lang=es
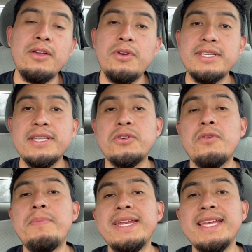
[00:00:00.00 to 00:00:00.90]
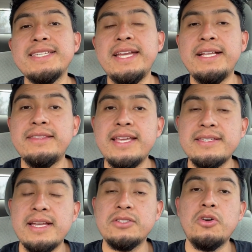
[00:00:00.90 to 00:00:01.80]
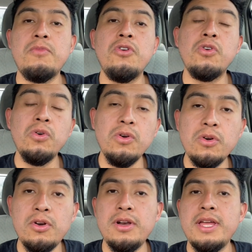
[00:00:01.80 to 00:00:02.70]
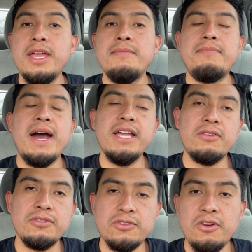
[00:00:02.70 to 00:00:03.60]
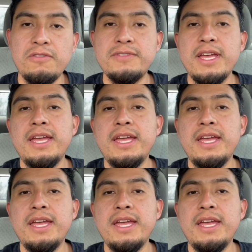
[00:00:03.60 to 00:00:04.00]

con estas compañías gigantescas como Google, Microsoft,